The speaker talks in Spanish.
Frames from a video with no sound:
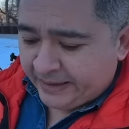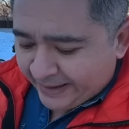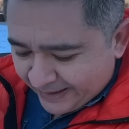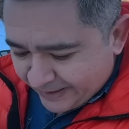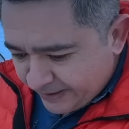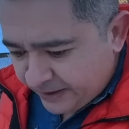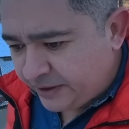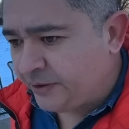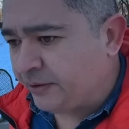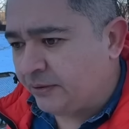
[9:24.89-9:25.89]
el
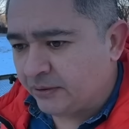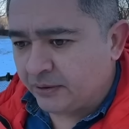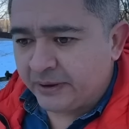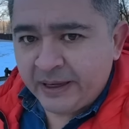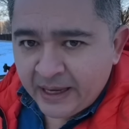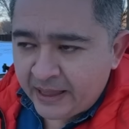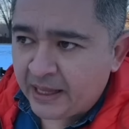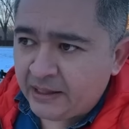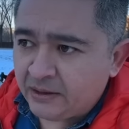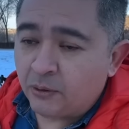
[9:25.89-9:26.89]
niño
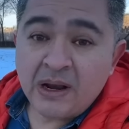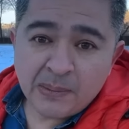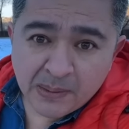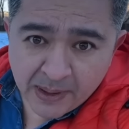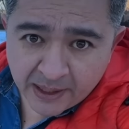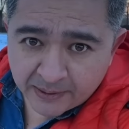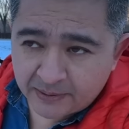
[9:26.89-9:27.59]
queda con la mamá.